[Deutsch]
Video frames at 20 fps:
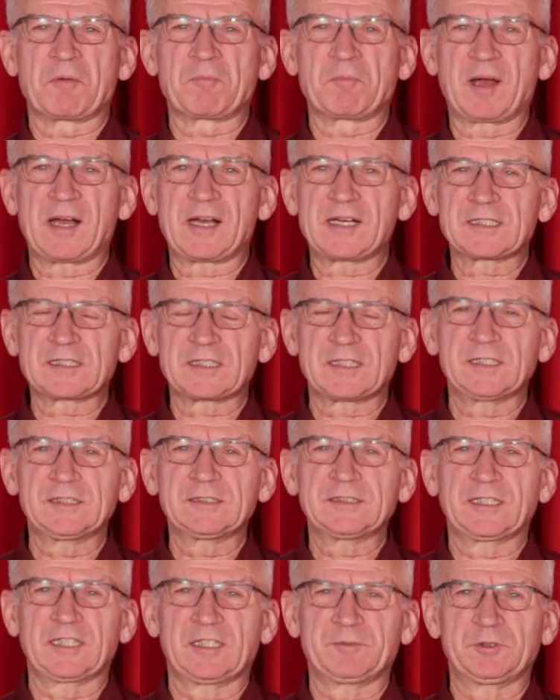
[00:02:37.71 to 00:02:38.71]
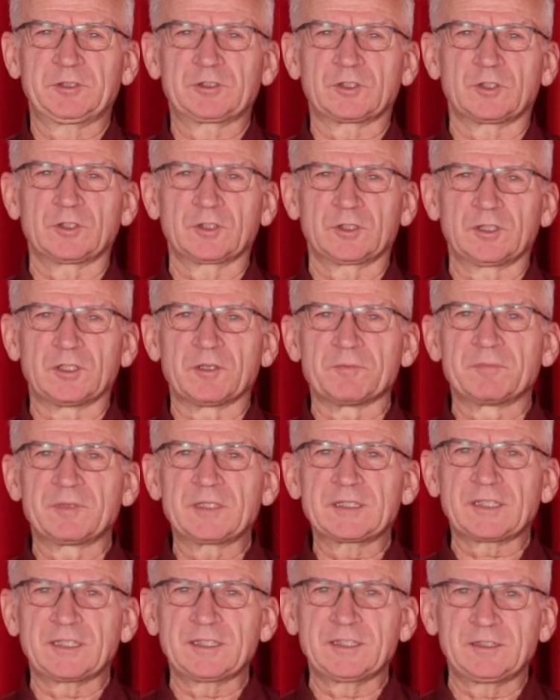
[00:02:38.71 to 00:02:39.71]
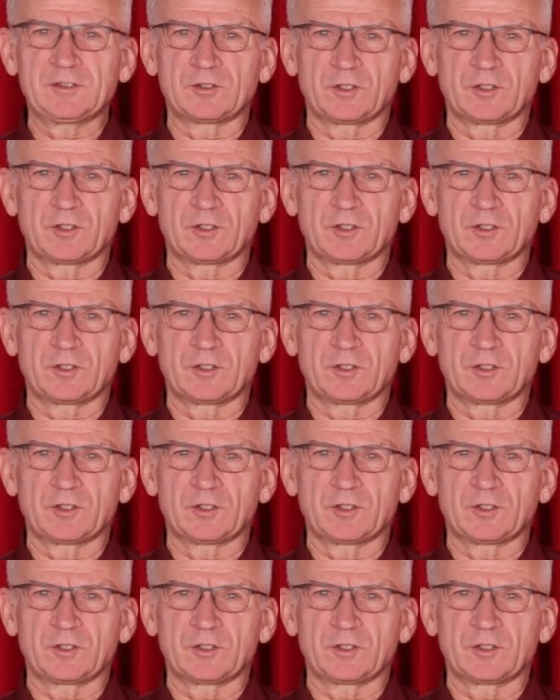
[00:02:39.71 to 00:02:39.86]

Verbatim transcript: Magier an der Hammond-Orgel Michael